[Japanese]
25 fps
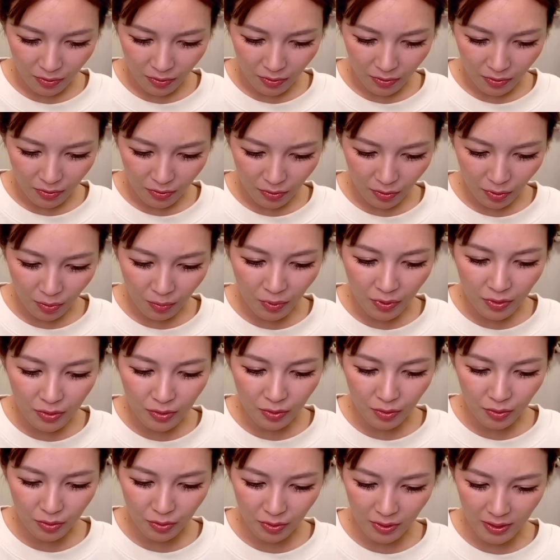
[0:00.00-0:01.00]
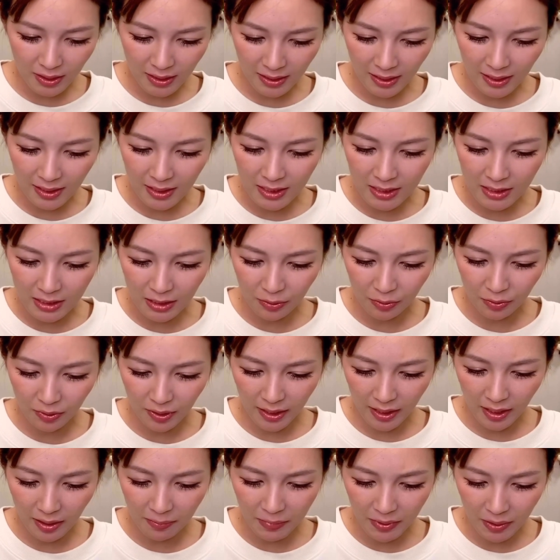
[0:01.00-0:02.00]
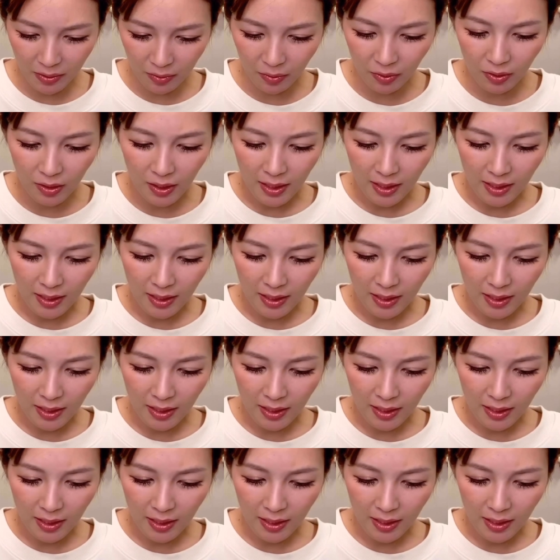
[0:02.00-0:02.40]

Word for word: どもることに対しての悩みを